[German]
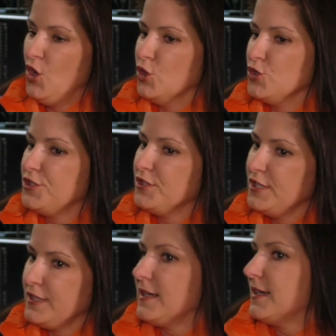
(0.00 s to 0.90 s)
Und
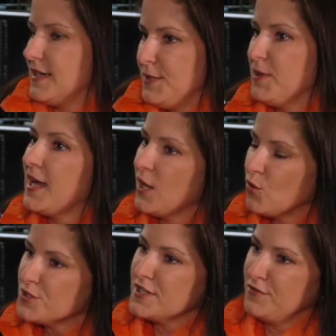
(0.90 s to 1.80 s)
äh, ich bin kein
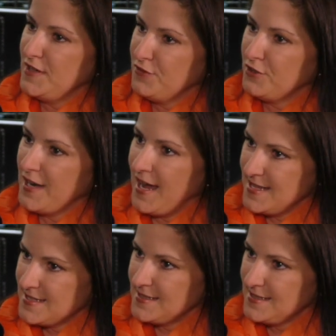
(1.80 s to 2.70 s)
großer Fan von
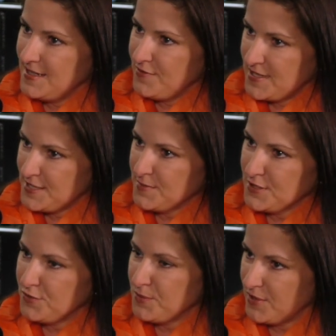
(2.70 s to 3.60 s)

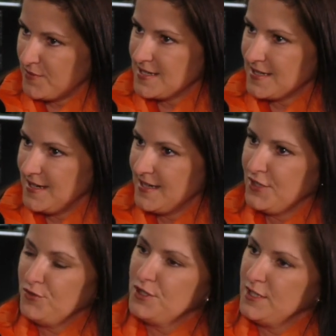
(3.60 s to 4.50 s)
Einzelinvestments für Privatanleger.
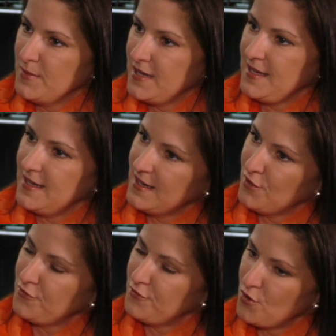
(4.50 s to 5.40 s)
Ich würde immer eher
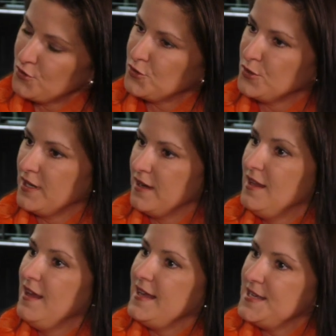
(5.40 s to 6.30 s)
auf Fonds oder
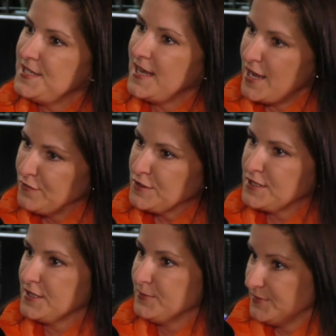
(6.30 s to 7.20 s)

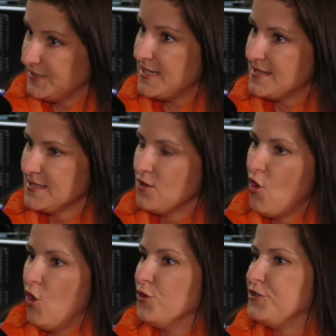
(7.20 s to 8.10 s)
ETFs ähm, setzen
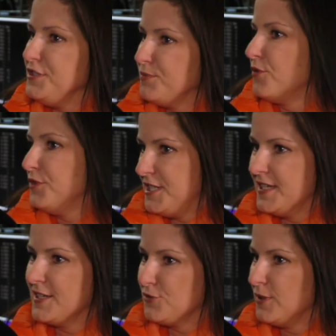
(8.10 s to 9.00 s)
und die
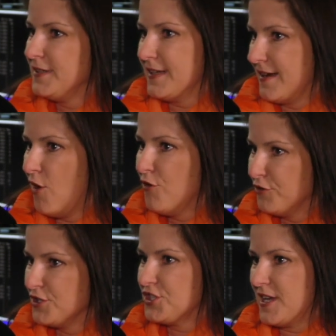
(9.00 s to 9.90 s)
profitieren natürlich dann auch
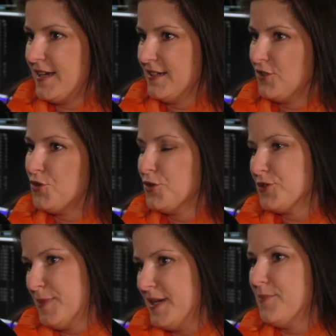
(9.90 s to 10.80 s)
von steigenden
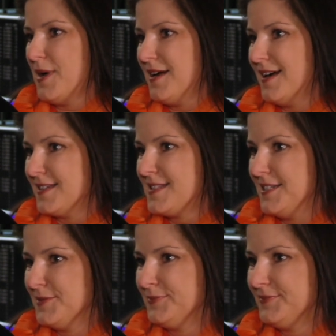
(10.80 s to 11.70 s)
Kursen bei den
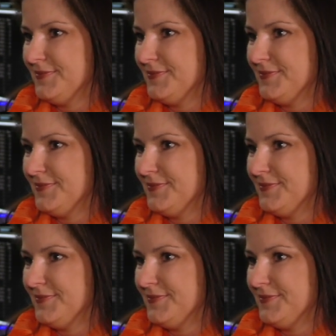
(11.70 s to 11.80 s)
Bankaktien.